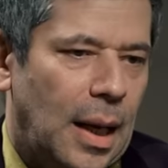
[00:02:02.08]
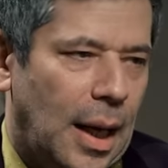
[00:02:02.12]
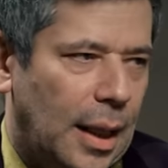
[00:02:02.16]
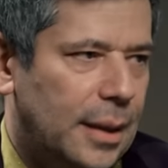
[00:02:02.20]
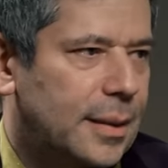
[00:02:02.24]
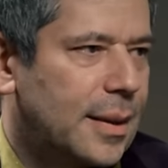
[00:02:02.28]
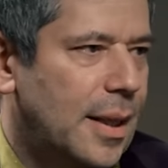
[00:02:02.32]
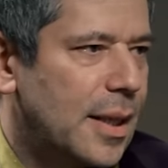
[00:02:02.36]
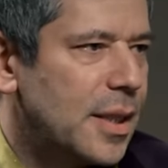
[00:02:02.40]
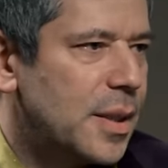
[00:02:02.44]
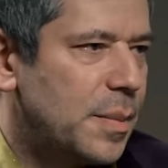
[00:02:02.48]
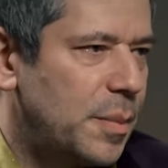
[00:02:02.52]

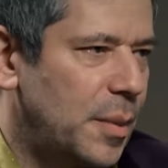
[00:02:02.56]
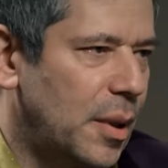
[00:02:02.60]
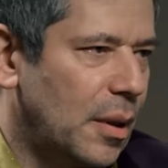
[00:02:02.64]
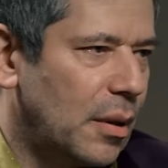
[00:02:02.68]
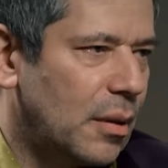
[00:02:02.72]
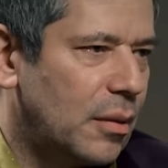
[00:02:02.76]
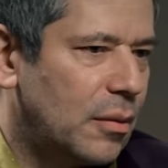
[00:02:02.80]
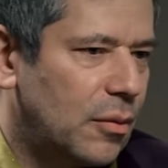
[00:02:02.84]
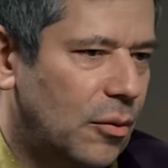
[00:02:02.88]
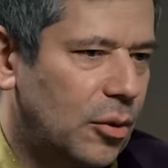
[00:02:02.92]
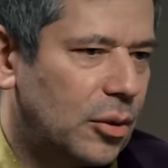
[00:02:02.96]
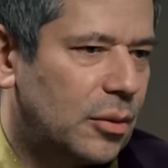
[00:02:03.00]
открыть
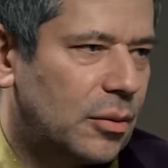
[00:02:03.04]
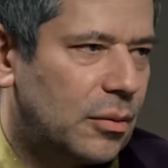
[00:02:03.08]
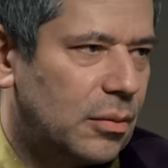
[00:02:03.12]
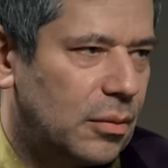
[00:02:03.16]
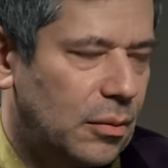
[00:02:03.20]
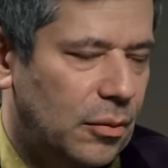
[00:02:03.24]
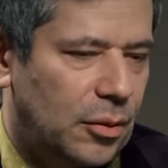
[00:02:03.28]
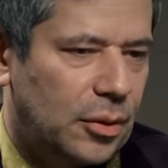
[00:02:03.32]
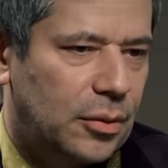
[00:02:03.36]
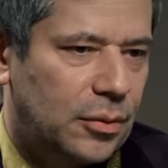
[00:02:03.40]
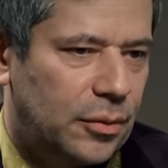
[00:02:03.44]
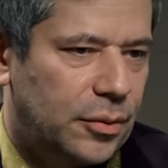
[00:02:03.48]
мир. Вот,
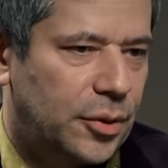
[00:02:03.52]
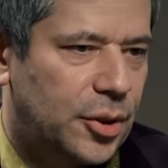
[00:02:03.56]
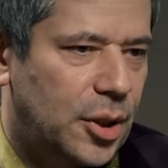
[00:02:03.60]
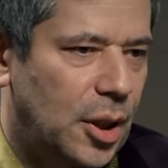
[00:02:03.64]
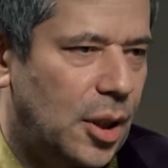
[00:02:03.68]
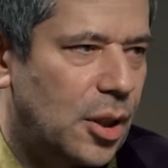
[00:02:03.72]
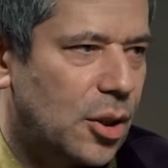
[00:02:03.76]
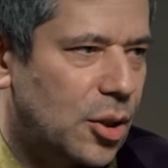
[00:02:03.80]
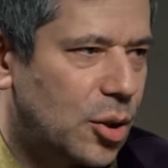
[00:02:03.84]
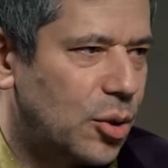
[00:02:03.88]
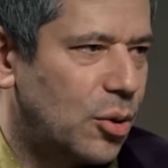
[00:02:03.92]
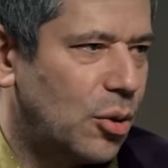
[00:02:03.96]
вот
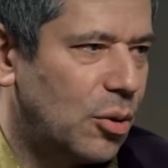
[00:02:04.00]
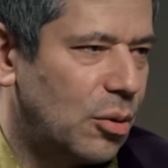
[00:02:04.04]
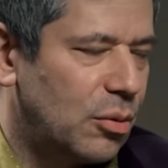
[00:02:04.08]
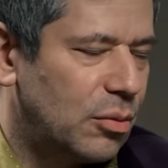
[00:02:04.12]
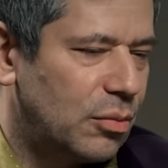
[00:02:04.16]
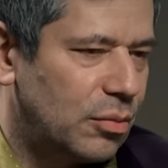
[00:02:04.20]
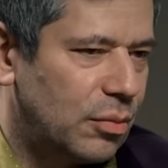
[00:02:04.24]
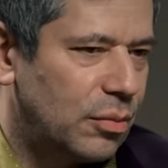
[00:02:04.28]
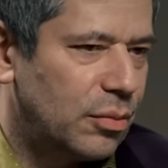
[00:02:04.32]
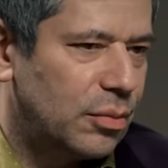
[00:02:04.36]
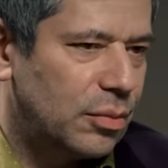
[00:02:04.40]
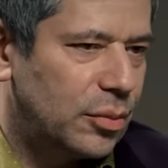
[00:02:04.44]
через,
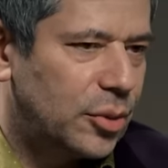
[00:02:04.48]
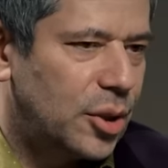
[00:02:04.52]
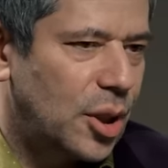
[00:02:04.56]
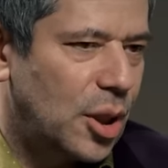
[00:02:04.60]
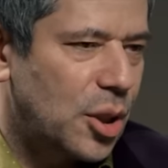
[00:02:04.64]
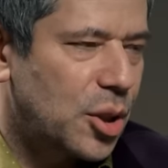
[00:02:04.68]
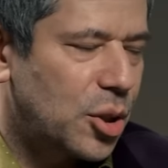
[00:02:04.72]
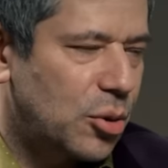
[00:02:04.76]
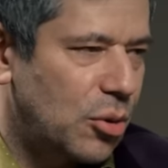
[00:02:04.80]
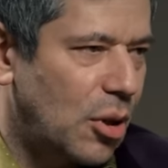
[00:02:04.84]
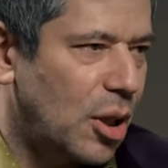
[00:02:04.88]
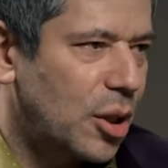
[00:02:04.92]
то,
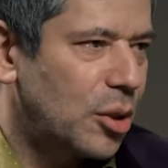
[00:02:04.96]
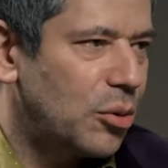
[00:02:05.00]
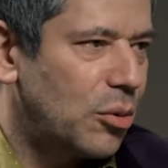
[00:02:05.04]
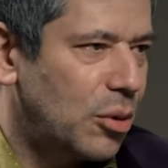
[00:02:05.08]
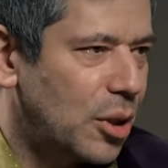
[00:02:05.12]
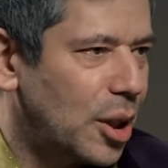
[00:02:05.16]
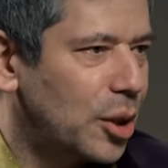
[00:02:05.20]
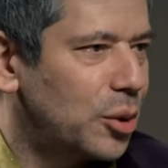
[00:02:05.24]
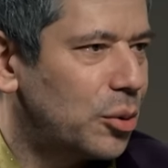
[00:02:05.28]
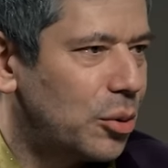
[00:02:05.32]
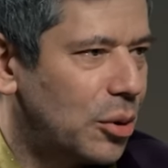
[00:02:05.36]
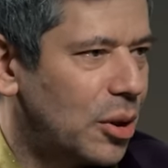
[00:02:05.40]
через то
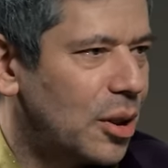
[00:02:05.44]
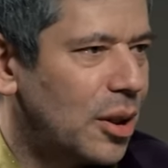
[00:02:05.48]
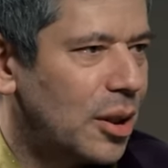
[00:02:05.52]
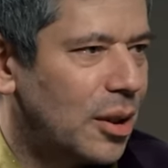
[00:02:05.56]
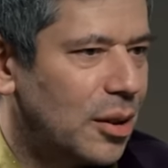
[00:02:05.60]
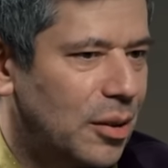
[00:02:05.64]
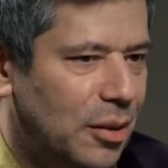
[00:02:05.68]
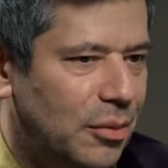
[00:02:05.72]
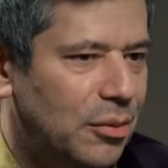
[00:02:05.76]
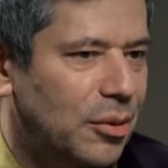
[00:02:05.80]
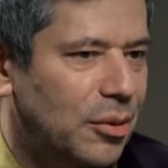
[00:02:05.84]
окно, которое,